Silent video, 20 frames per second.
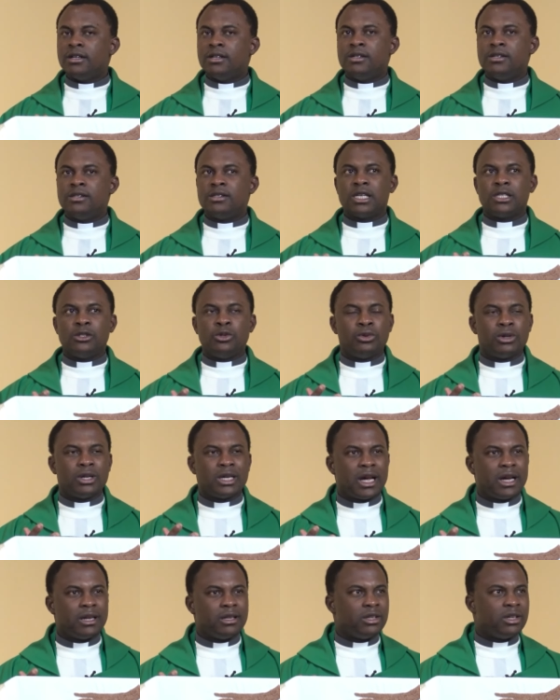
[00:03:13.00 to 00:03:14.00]
c'est une
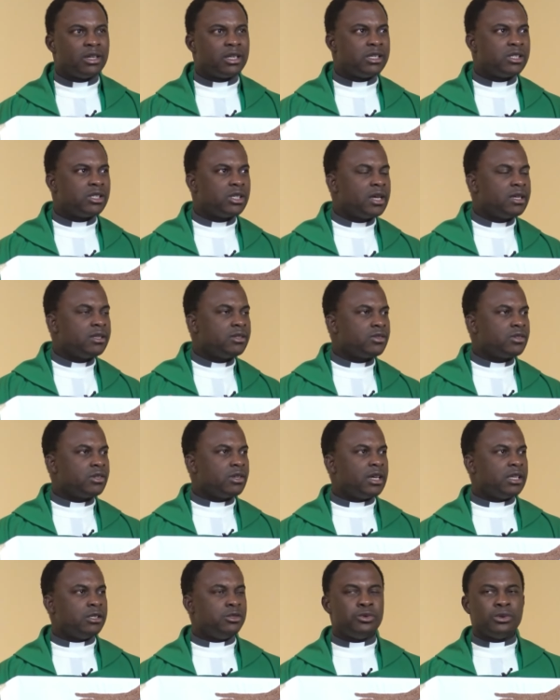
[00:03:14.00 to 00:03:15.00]
grande richesse
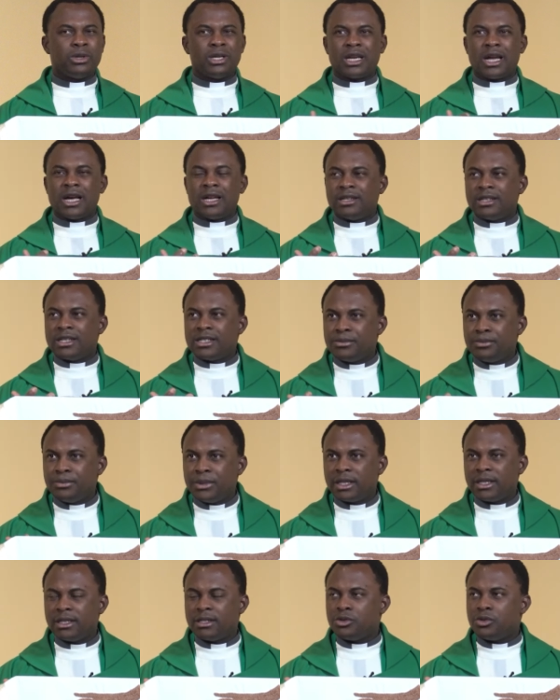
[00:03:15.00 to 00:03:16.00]
et d'une grande
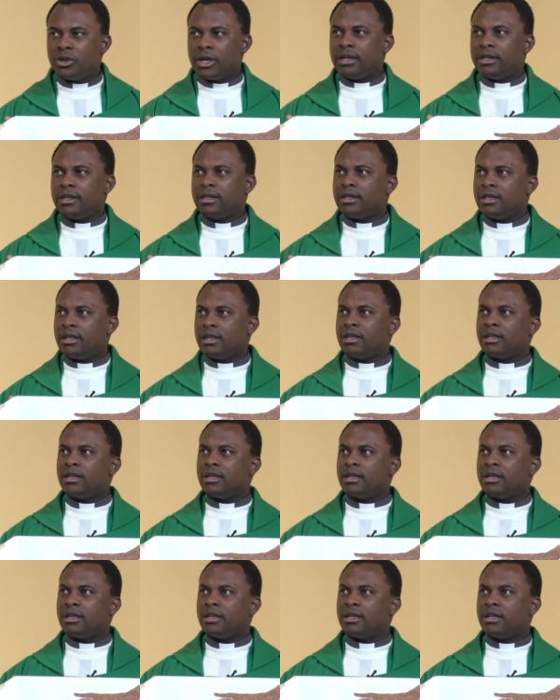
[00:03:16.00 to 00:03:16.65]
spiritualité.